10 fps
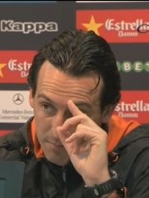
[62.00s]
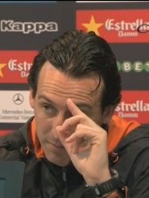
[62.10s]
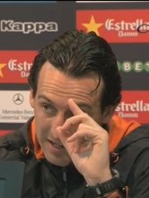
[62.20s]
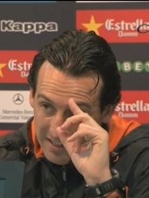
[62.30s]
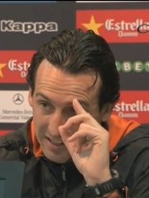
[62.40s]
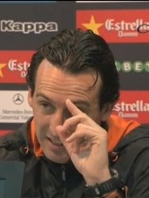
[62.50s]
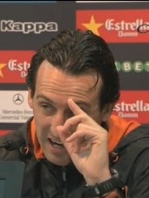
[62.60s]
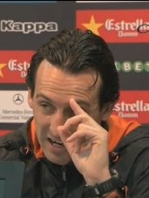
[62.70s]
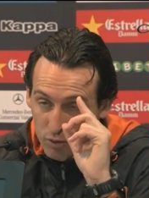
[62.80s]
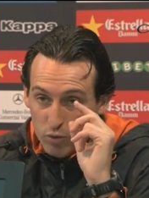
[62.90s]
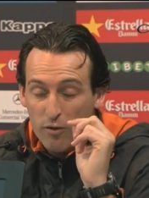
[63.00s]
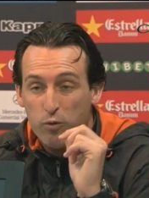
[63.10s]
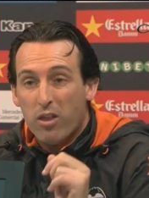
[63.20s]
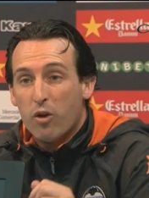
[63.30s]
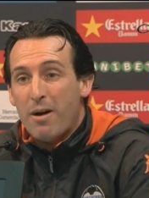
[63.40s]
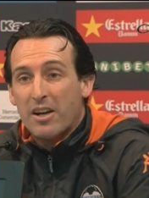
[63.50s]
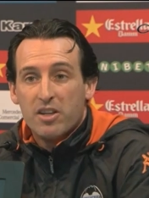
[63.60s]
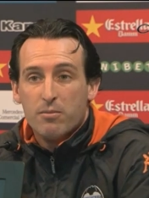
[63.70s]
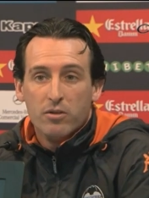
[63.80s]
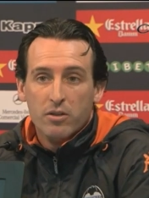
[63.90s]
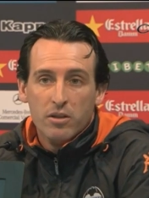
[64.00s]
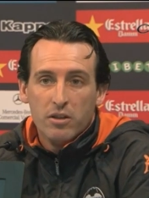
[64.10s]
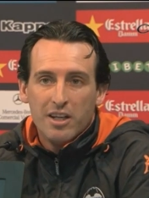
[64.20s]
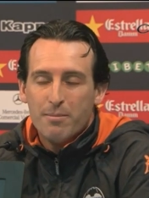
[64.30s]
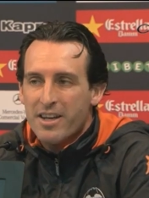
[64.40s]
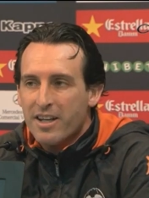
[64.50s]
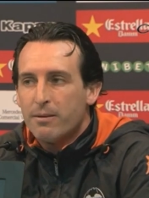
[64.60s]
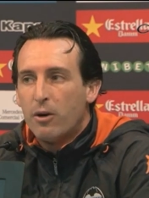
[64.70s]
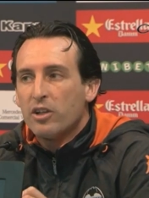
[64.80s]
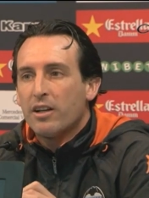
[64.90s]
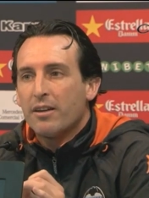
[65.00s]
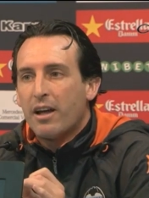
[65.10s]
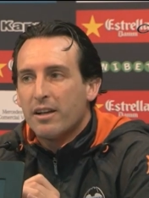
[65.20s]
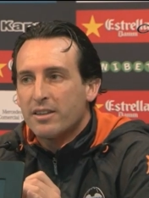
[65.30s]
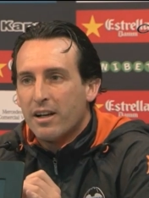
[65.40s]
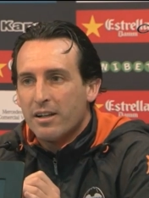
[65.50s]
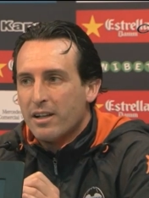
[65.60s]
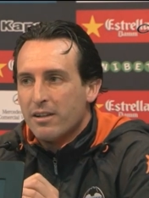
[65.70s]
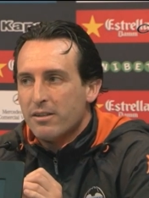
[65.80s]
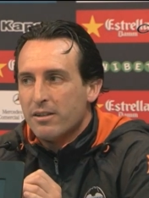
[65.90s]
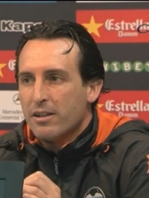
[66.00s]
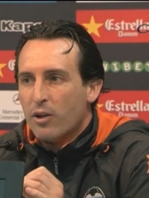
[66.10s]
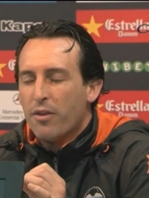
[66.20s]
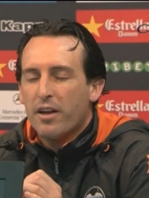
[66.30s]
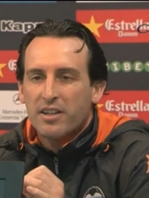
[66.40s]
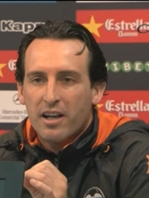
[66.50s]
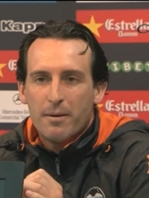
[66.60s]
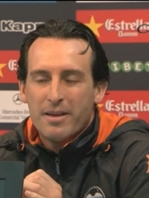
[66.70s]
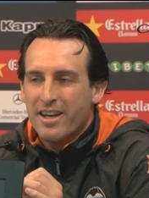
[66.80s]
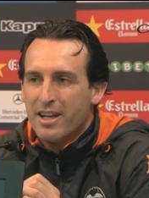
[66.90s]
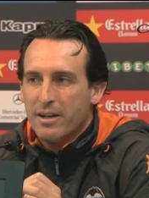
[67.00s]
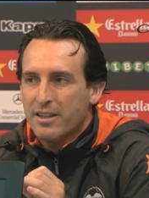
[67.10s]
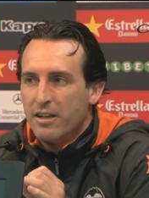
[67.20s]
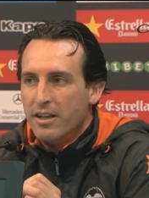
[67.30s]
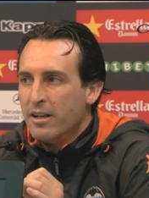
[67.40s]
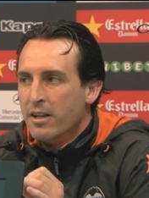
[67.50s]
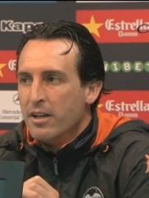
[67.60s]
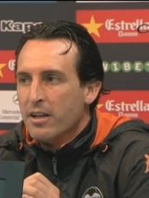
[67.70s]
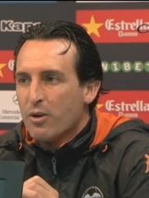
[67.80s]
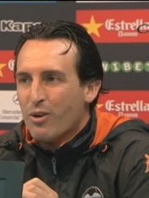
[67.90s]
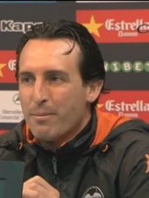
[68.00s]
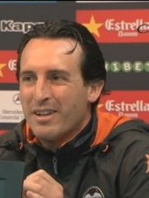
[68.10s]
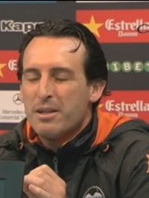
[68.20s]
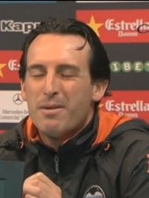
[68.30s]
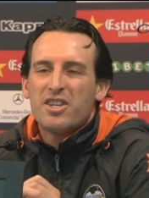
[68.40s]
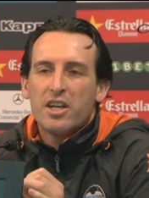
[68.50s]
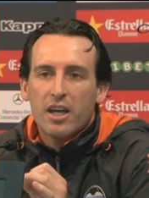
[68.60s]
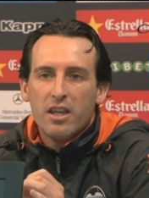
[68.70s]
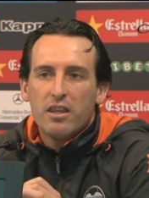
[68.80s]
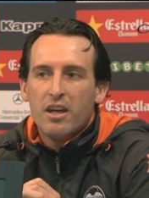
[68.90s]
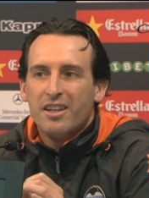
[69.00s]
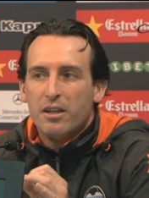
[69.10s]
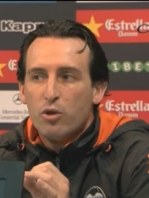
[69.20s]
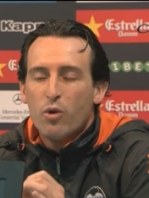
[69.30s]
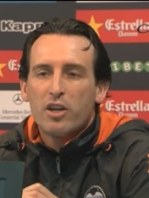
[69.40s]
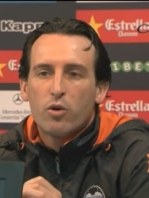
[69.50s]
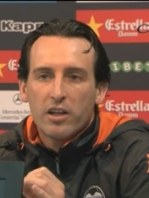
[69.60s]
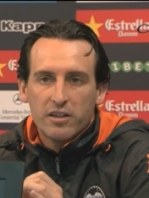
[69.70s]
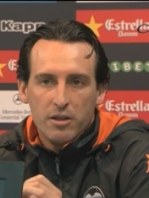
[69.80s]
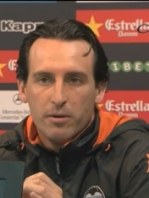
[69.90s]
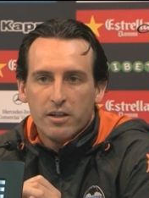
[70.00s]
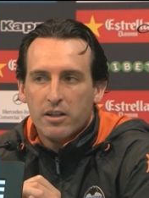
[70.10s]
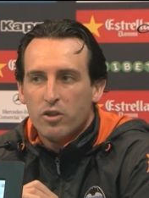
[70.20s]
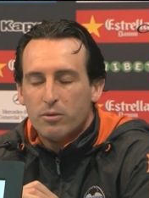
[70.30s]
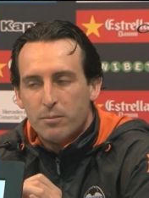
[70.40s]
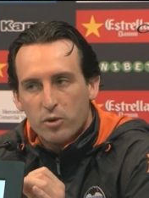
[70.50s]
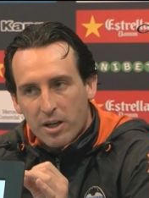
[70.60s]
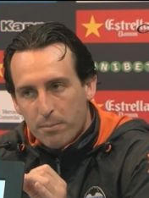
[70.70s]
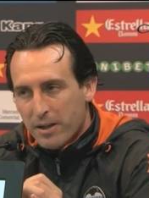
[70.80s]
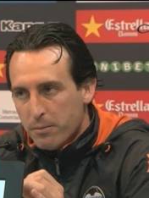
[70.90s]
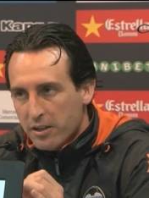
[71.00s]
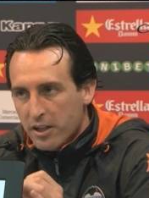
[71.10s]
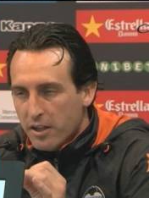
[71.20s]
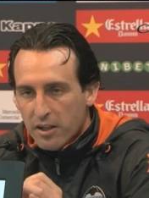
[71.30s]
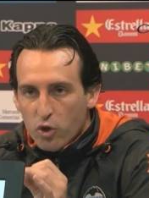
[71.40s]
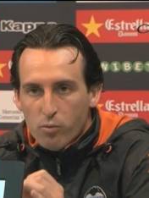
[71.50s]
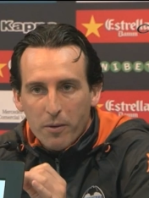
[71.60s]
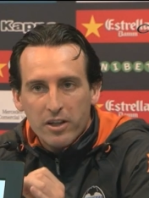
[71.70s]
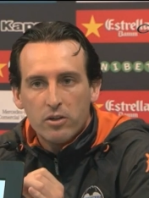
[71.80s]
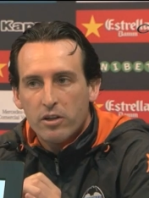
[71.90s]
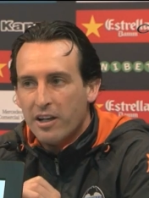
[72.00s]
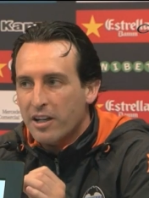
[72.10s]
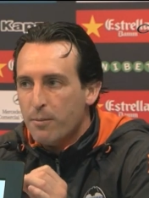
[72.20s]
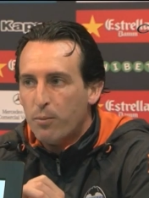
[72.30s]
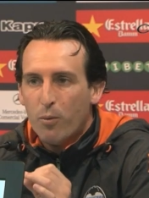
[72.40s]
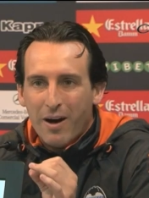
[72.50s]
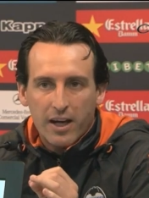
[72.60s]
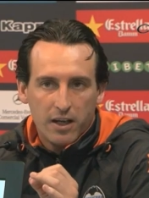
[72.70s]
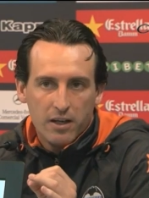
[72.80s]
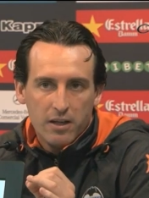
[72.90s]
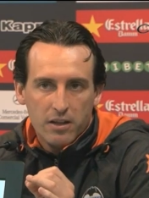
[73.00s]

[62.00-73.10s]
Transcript: para que hagamos un esfuerzo máximo. Y mañana vamos a, el, el 11 que salga mañana va a salir con la máxima exigencia individual y colectiva. Y no vamos a permitir en ningún momento que el equipo baje.